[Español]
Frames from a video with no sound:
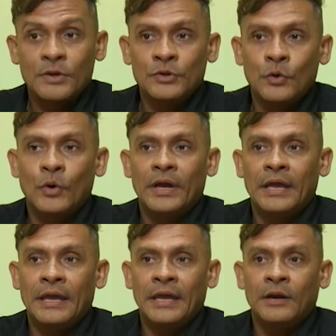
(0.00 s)
cuando
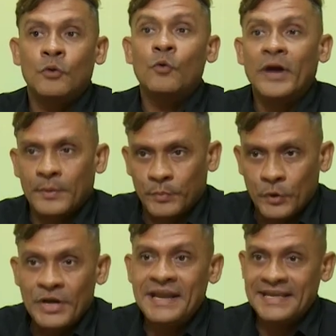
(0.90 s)
el
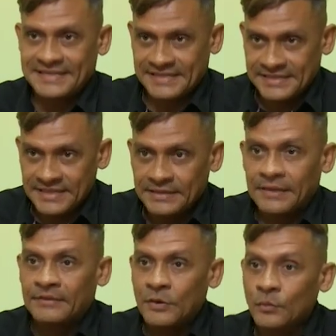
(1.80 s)
cuerpo
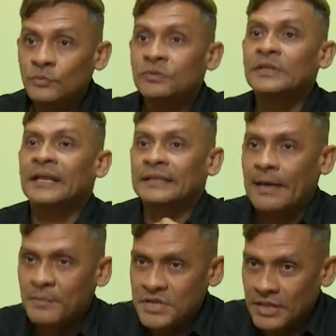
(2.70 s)
necesita de un
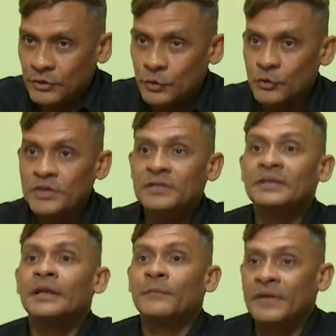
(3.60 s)
tratamiento, de una
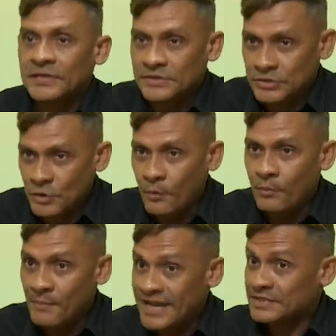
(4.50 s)

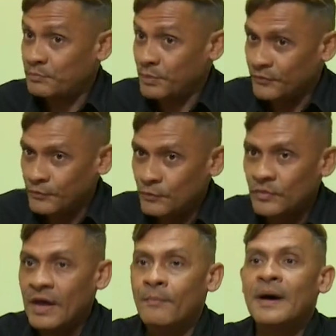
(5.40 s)
intervención más
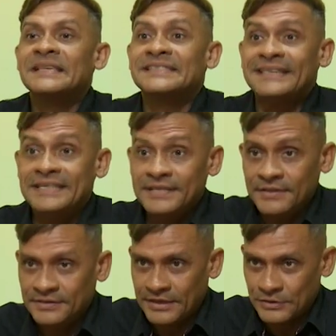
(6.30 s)
profunda, más
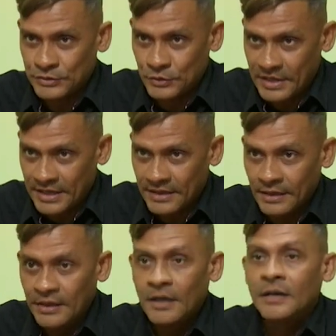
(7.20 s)

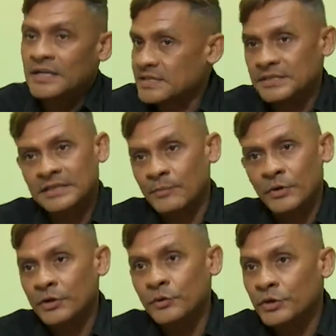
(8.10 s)
intencionada, necesitamos
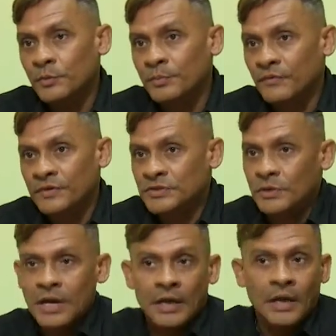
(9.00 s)
recurrir a un
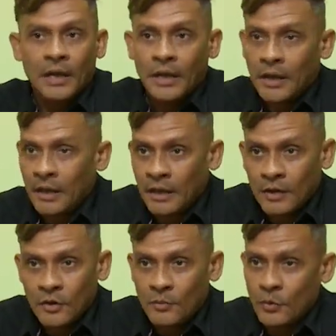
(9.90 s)
profesional.
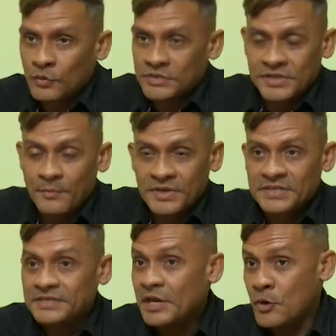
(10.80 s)
Es como siempre
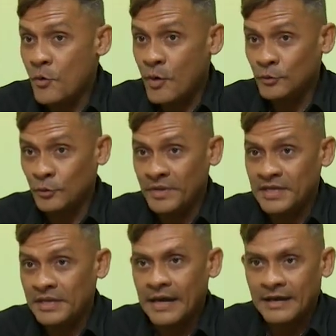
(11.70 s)
se dice, no
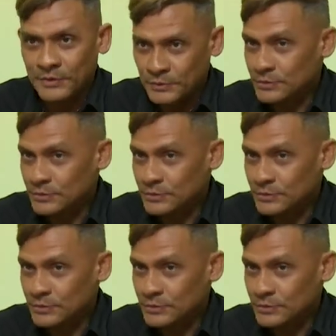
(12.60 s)
automedicar.